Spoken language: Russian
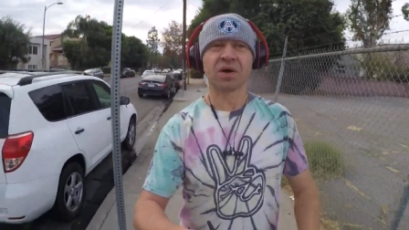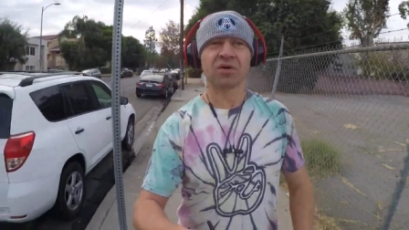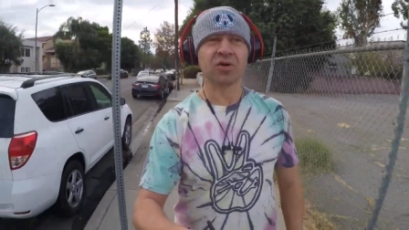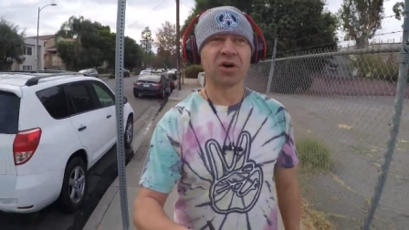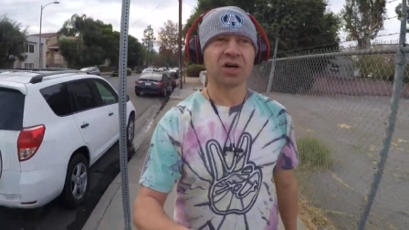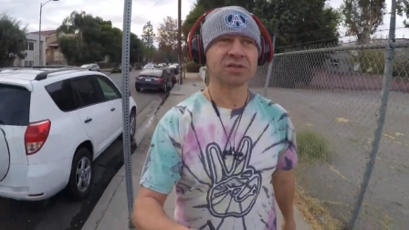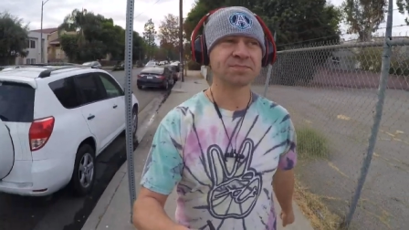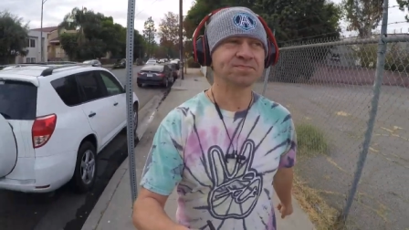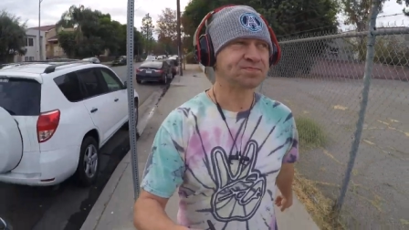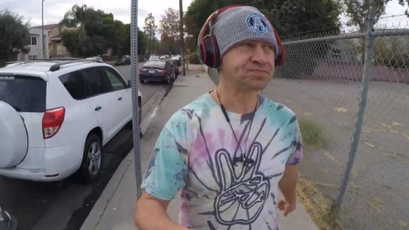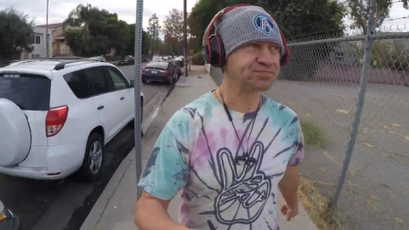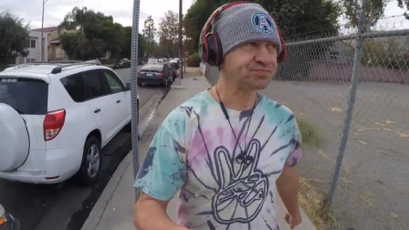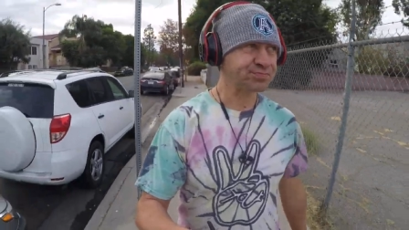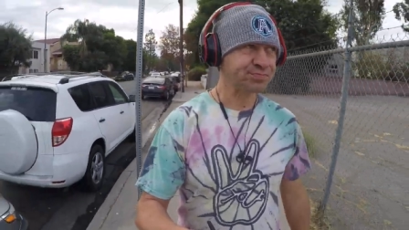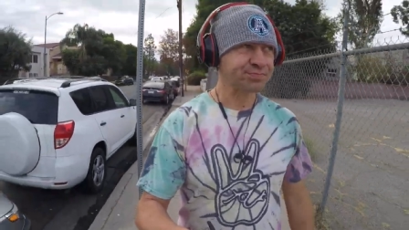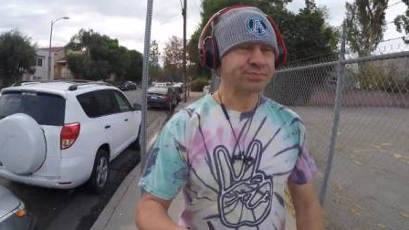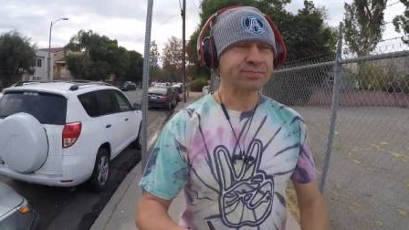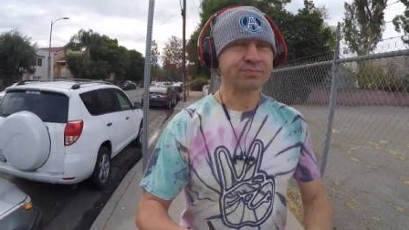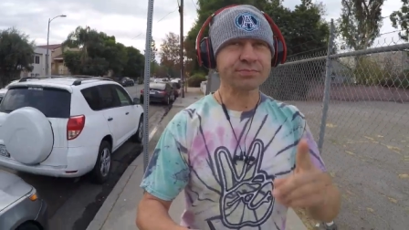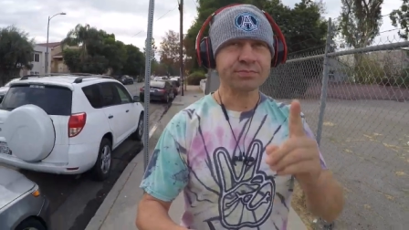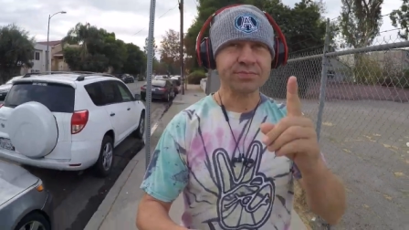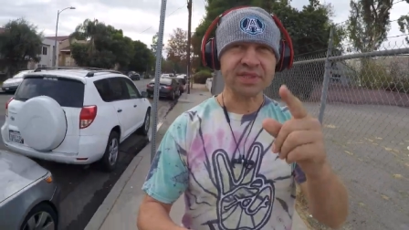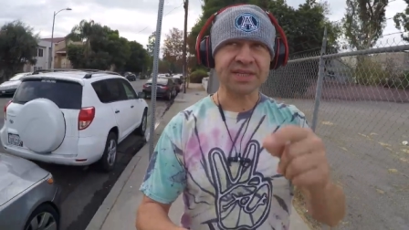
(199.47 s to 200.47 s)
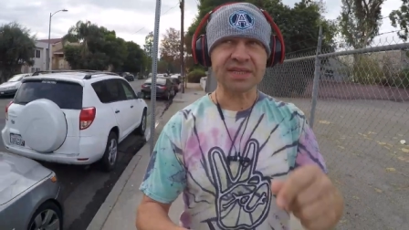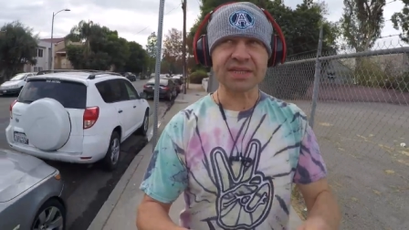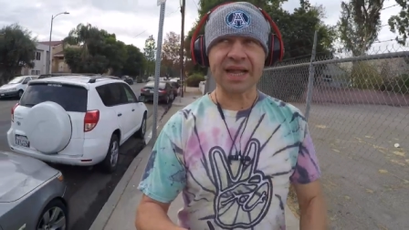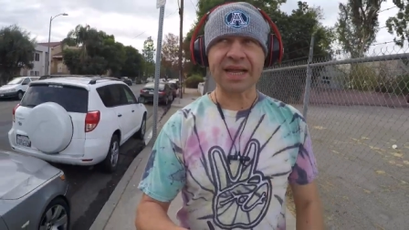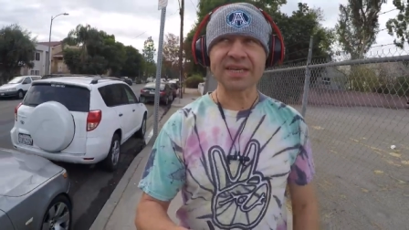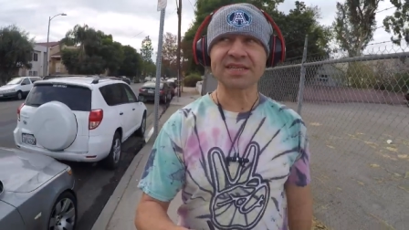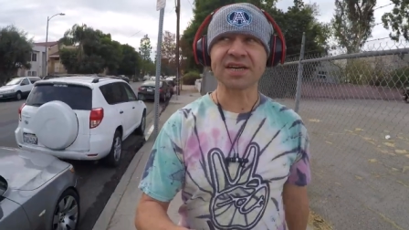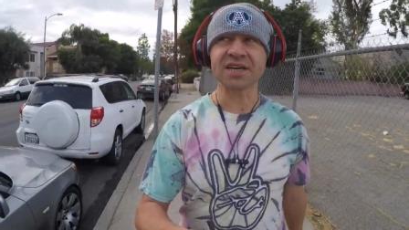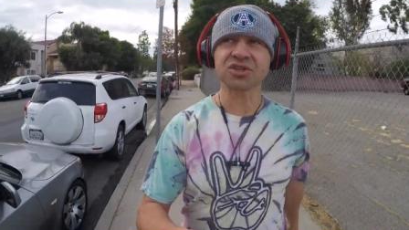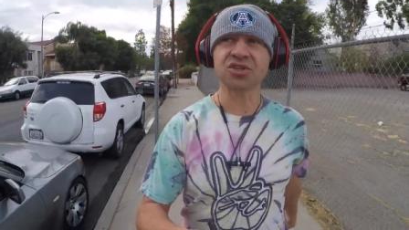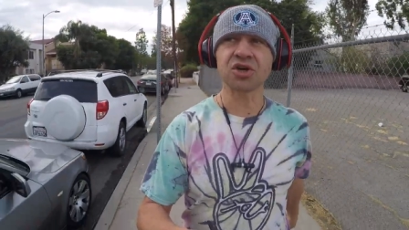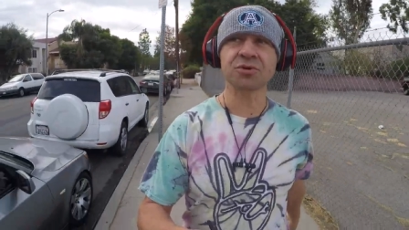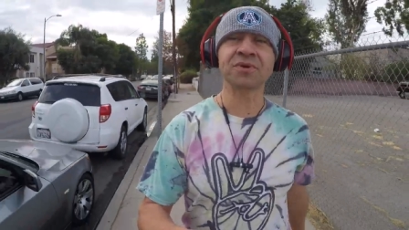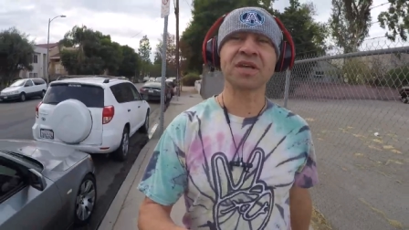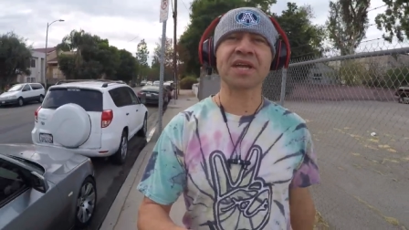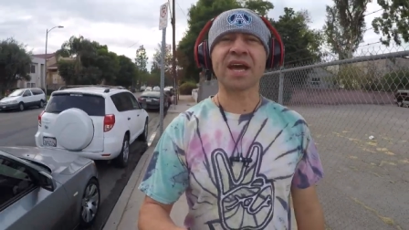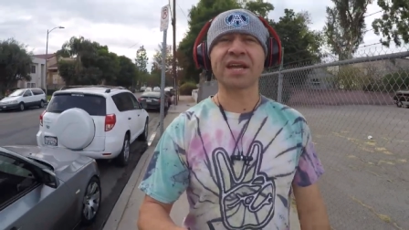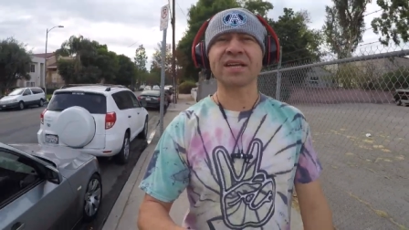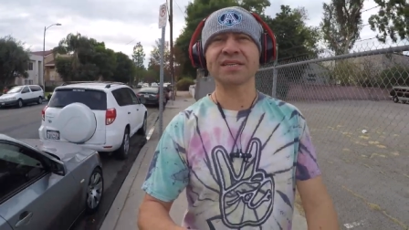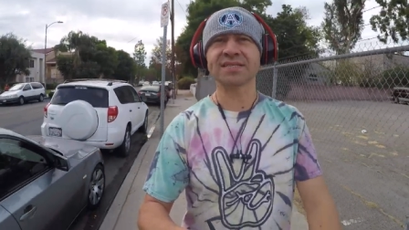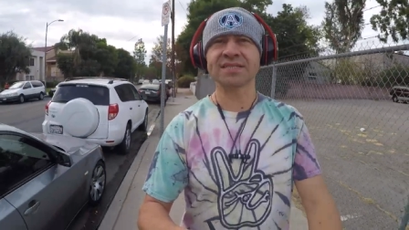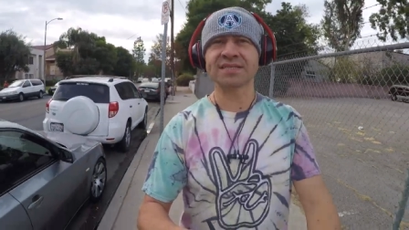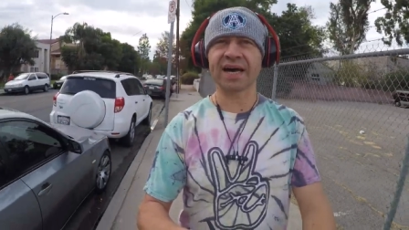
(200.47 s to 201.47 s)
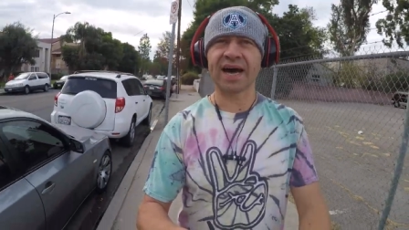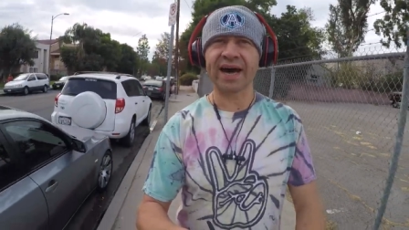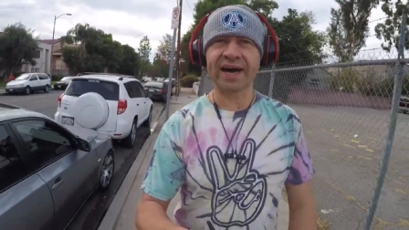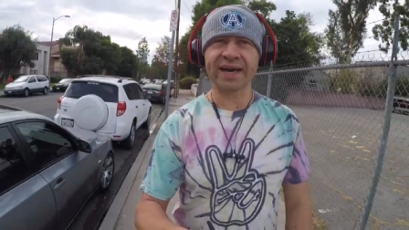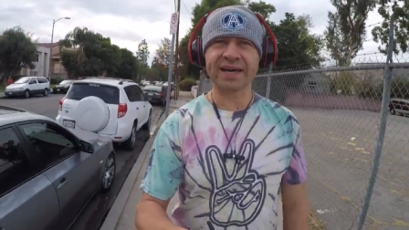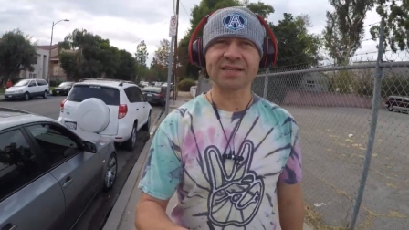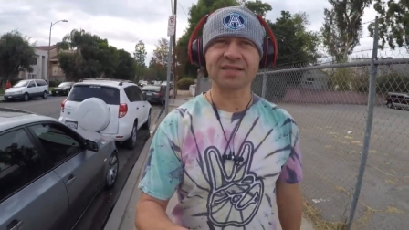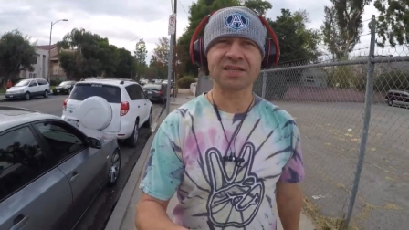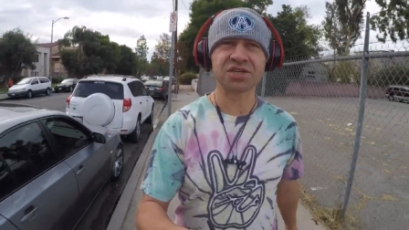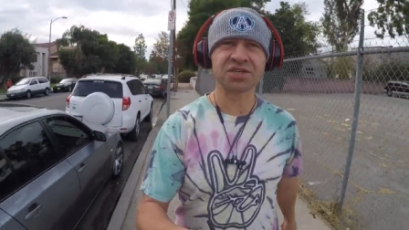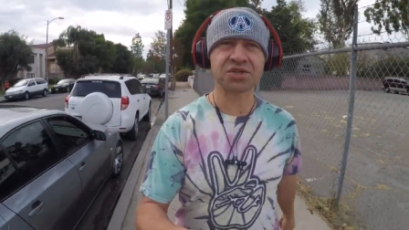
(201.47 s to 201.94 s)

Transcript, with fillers: вот. Для тех, кто меня не знает,